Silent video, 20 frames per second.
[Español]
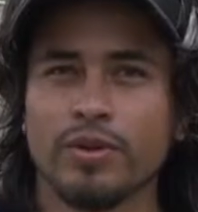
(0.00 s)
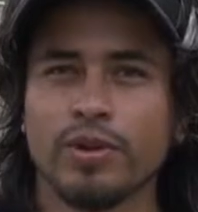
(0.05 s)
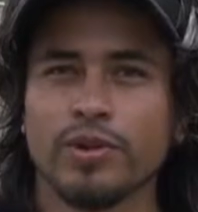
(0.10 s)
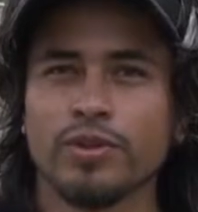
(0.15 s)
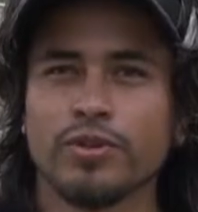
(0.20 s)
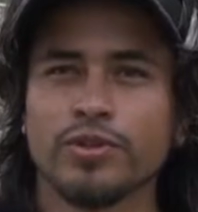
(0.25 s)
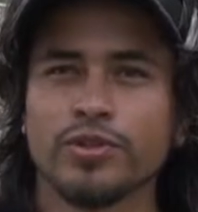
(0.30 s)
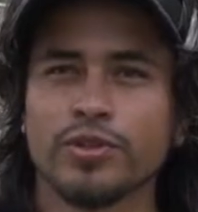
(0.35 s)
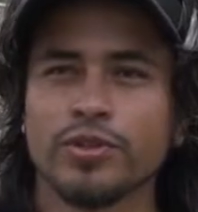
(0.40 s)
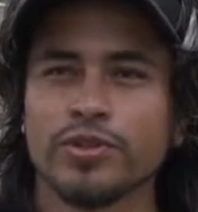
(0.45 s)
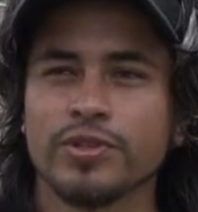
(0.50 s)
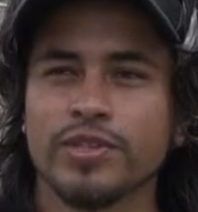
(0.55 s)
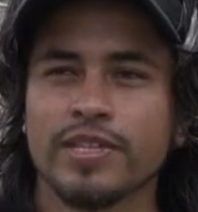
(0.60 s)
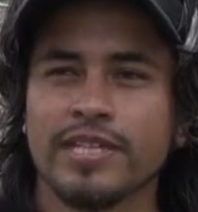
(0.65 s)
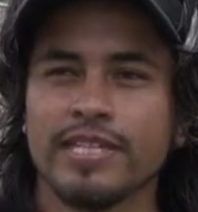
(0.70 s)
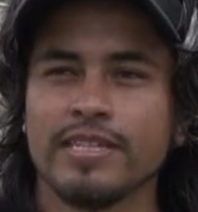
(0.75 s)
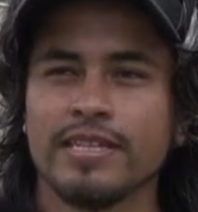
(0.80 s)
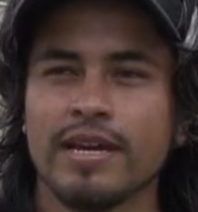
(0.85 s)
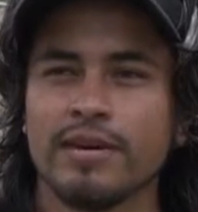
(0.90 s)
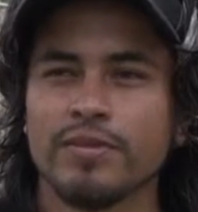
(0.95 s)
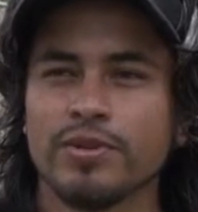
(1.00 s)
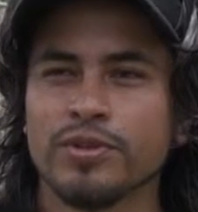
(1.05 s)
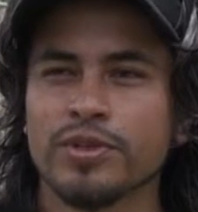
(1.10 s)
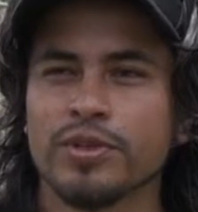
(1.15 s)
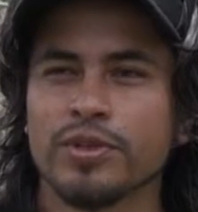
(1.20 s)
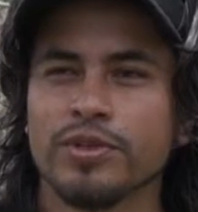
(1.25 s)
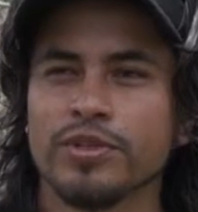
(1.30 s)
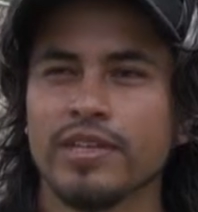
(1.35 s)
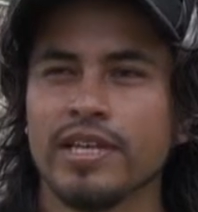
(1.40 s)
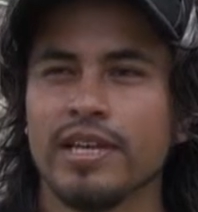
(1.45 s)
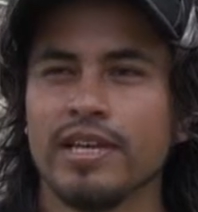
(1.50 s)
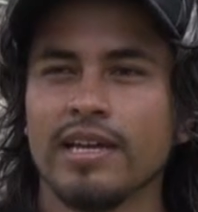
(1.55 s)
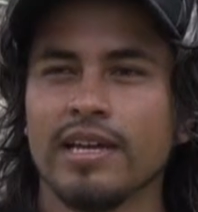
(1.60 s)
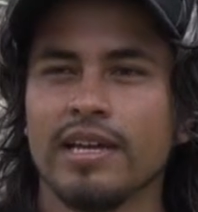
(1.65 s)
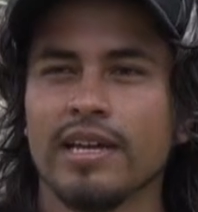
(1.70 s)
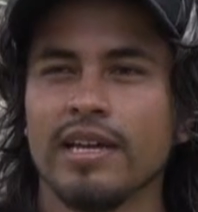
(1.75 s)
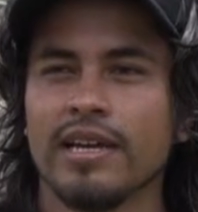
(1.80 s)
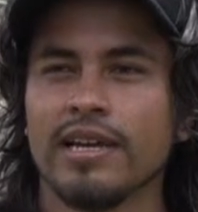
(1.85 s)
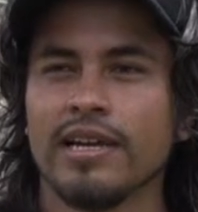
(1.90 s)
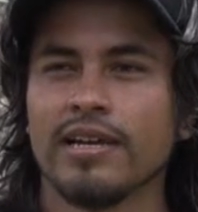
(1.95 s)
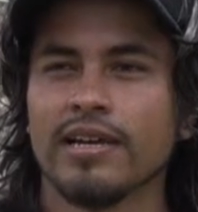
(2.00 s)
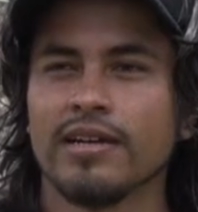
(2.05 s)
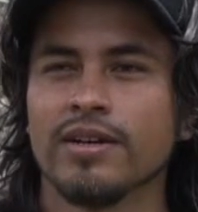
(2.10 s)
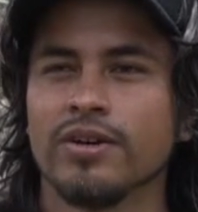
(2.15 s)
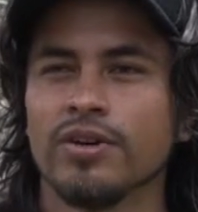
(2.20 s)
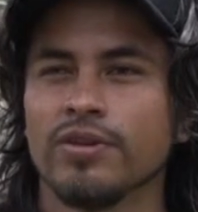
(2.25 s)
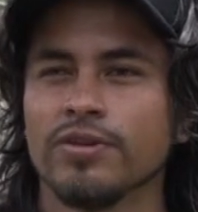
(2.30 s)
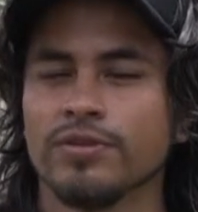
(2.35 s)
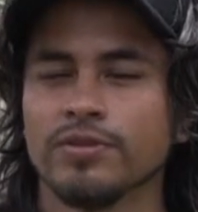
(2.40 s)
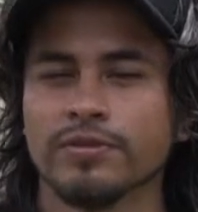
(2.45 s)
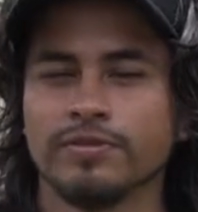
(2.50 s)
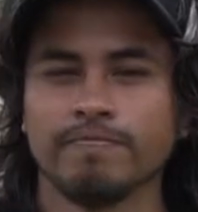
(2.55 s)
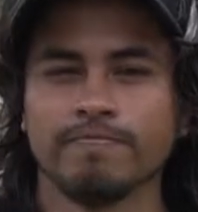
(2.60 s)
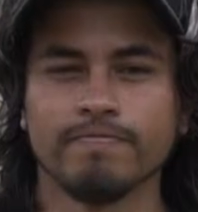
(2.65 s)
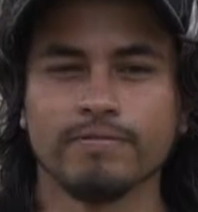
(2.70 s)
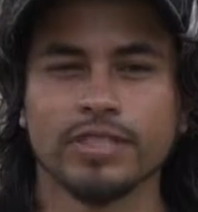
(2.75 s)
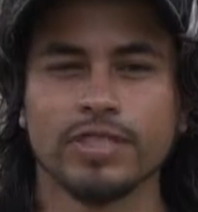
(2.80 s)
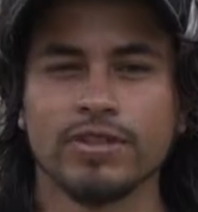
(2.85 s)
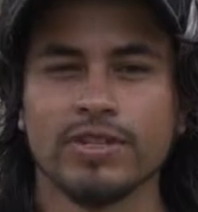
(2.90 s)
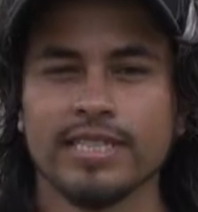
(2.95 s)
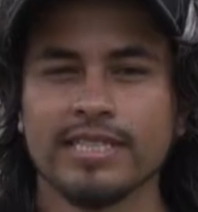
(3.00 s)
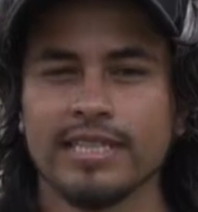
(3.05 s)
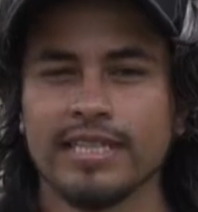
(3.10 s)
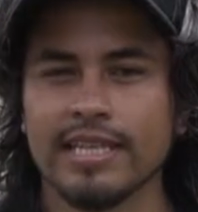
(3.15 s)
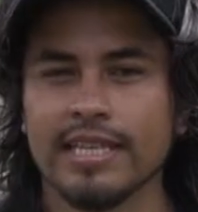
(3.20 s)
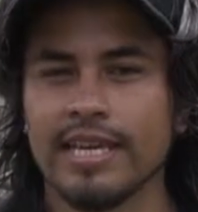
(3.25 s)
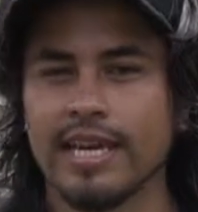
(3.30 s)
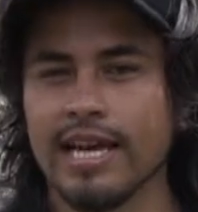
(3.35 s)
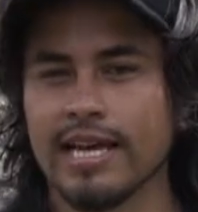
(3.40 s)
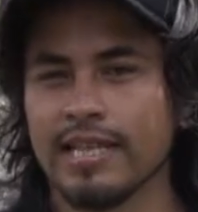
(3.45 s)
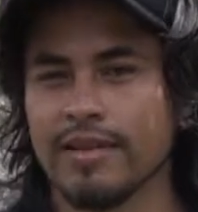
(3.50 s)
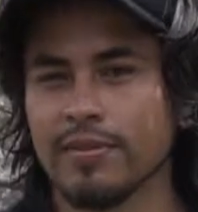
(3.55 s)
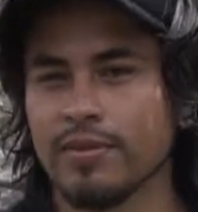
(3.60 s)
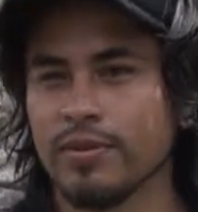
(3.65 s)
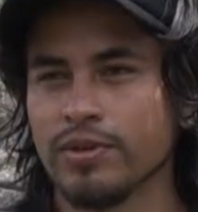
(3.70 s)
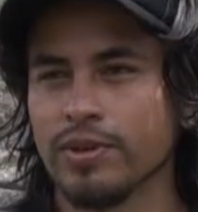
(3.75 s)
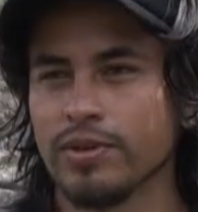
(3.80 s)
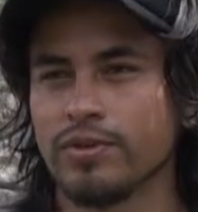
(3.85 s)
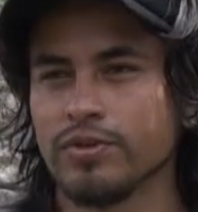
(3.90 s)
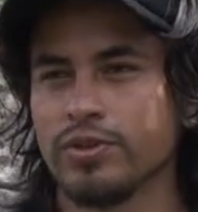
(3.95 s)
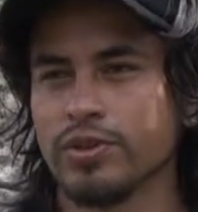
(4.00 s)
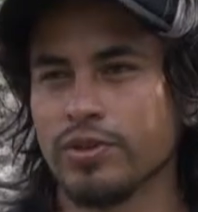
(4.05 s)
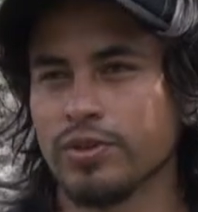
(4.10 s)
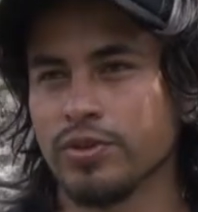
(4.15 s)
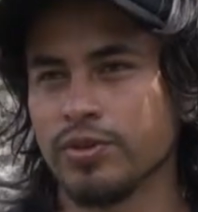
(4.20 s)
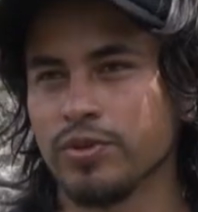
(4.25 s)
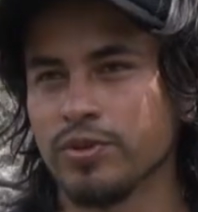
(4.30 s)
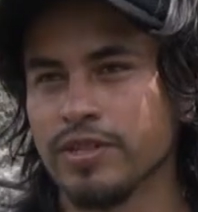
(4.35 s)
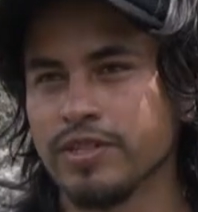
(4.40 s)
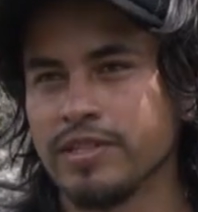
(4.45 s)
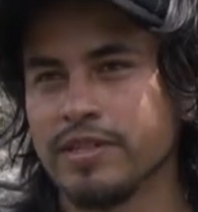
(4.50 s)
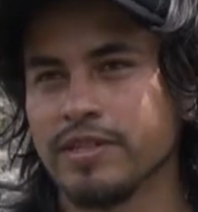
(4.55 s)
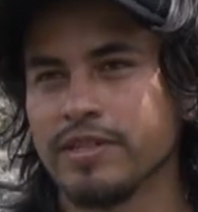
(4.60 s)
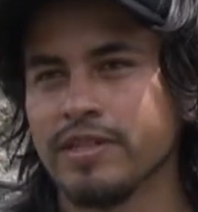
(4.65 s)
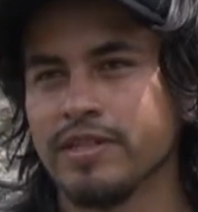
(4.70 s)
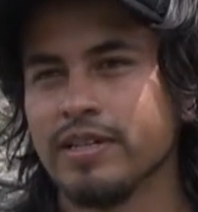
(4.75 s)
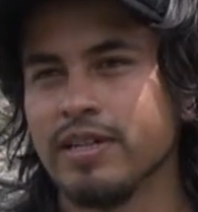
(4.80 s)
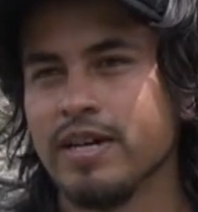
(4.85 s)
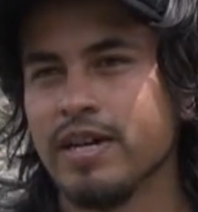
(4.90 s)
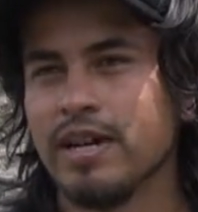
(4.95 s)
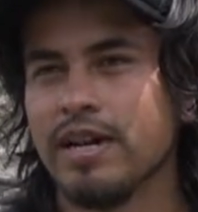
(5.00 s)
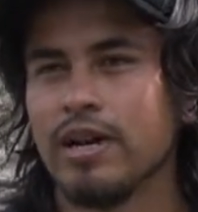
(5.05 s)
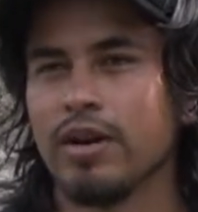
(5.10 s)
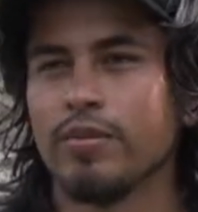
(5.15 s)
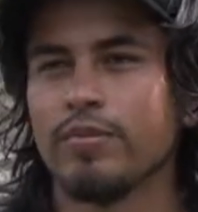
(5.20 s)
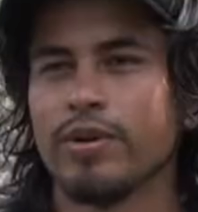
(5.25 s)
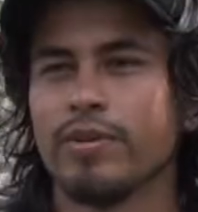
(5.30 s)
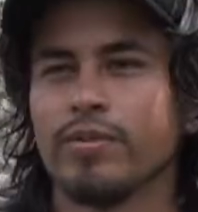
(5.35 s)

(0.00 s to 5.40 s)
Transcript: Cuando nosotros iniciamos con, el, con, esta idea de montar un centro turístico, lo